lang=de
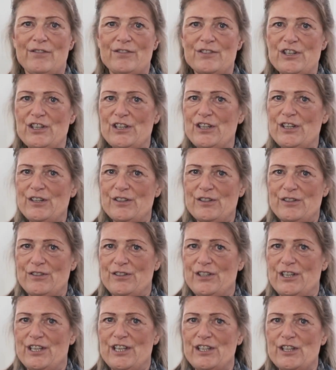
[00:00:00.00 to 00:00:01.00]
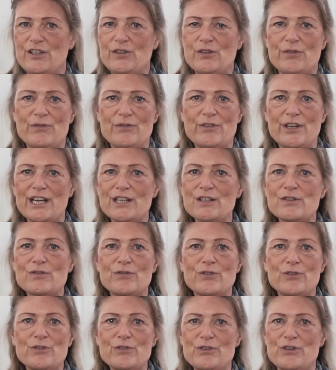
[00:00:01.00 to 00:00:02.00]
Sie, die Kinder dürfen ganz
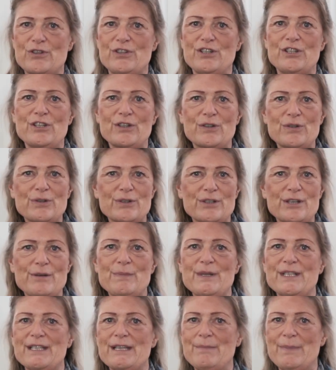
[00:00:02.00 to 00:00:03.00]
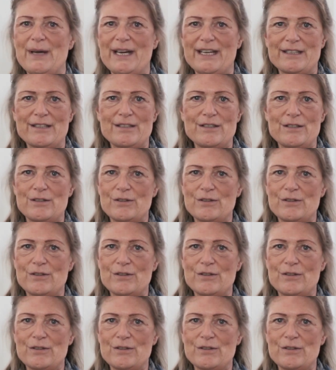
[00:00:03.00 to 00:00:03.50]
früh schon in der Küche mitarbeiten,